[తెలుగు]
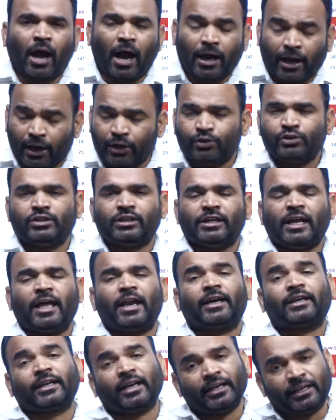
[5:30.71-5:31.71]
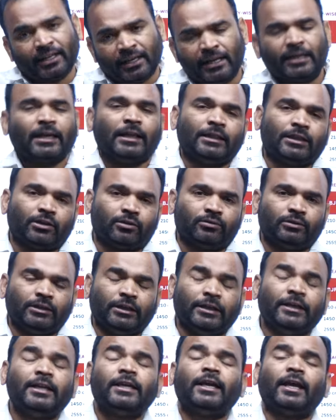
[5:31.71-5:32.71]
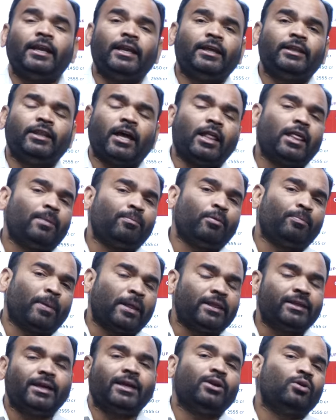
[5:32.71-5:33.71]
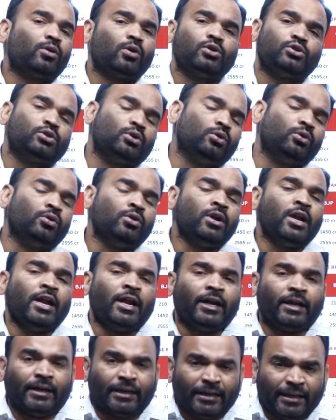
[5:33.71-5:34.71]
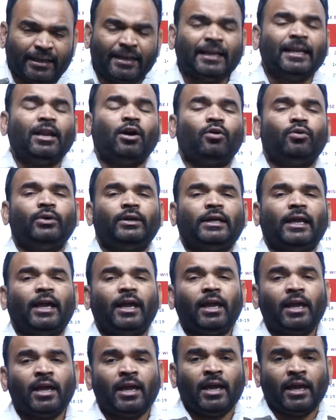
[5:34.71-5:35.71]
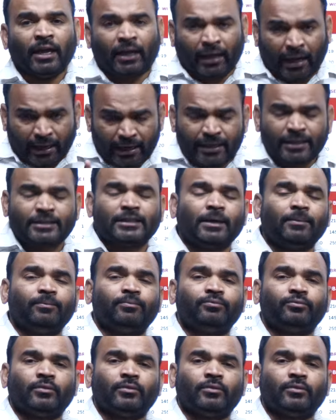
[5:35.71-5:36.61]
అక్కడి నుంచి డైరెక్ట్గా ఢిల్లీకి వెళ్తారు ఢిల్లీకి వెళ్ళి దాదాపు పదిహేను రోజులు ఢిల్లీలో ఉంటే కనీసం